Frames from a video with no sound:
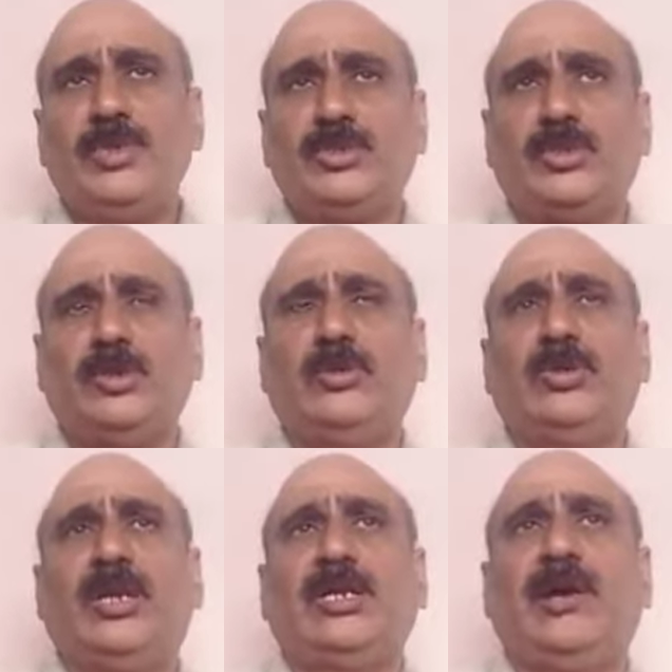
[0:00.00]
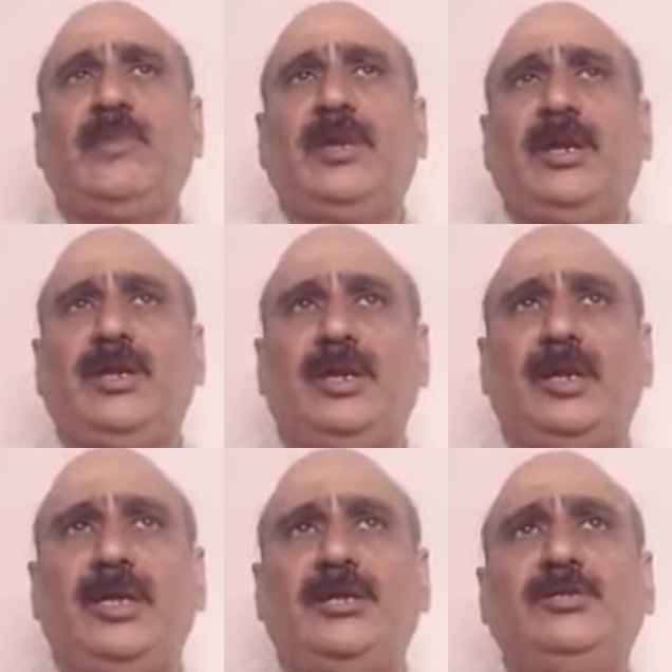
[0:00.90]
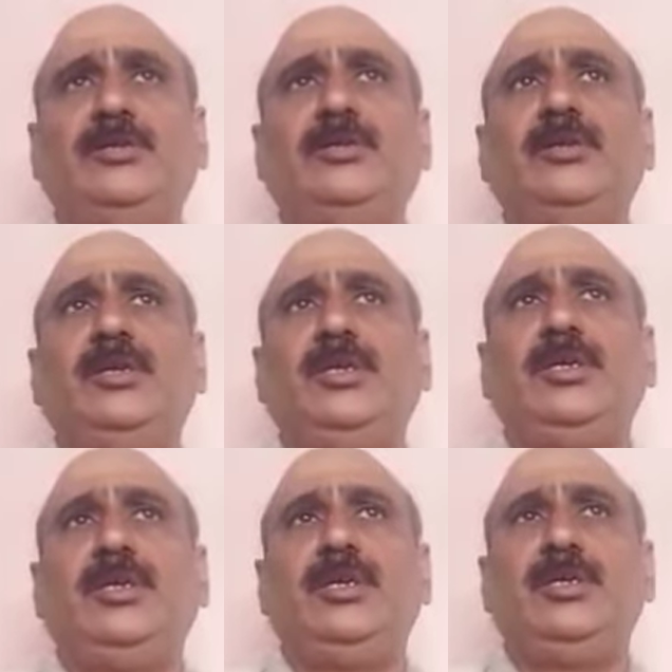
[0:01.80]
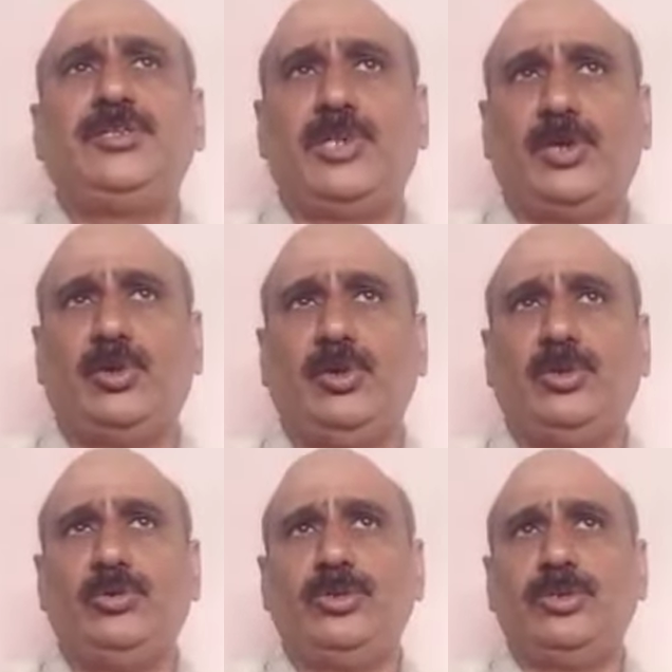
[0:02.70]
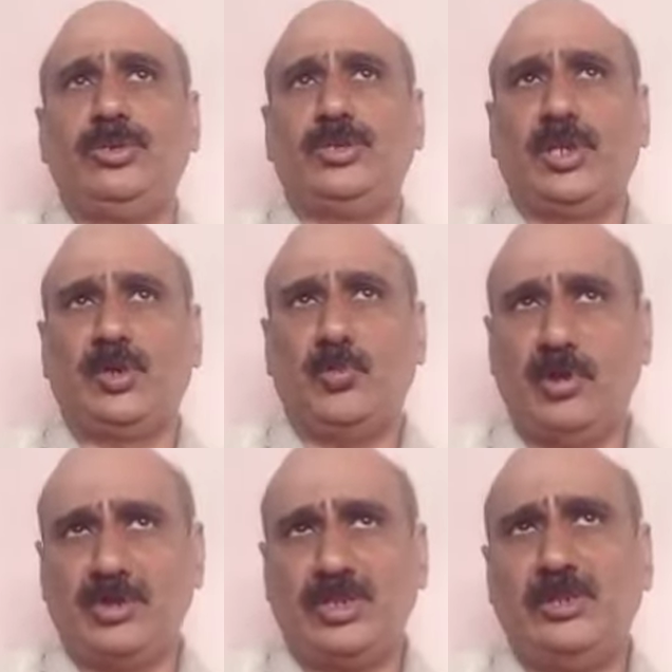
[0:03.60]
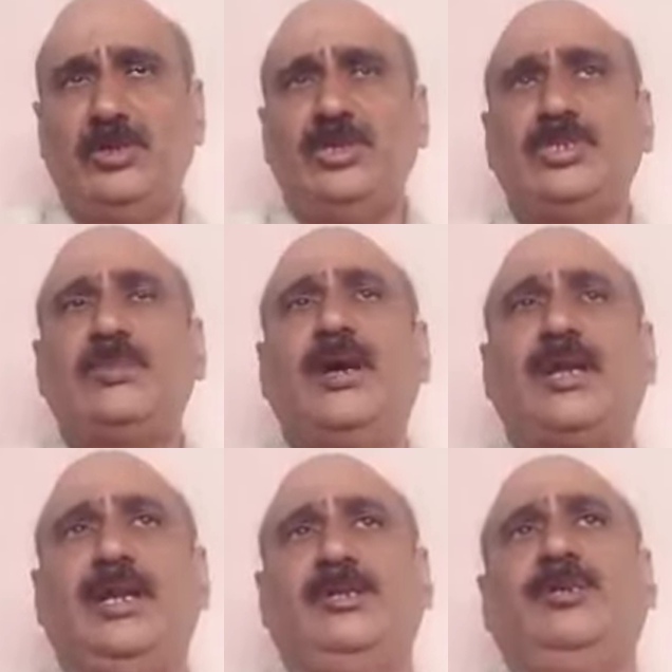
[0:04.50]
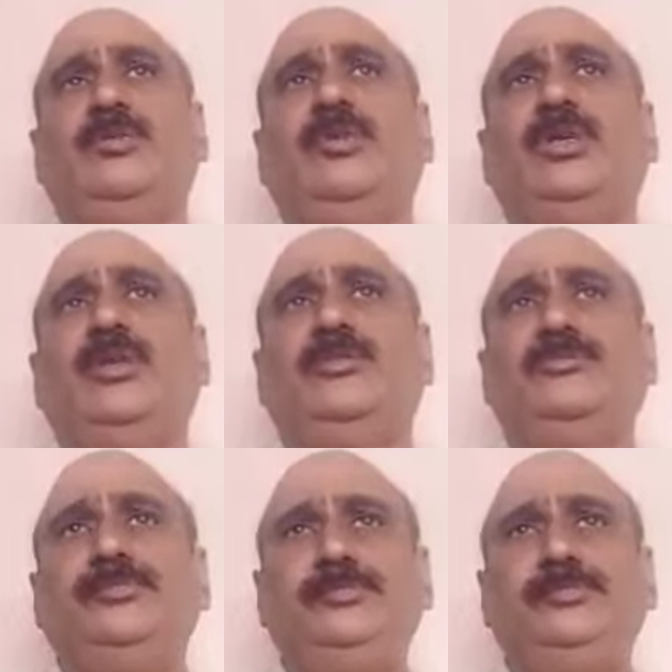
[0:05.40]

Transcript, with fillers: ప్రస్తుతం నా టాపిక్ ఏంటంటే ఈ చెక్కులు చెక్కు బౌన్సింగ్ గురించి మాట్లాడదాం అనుకుంటున్నాను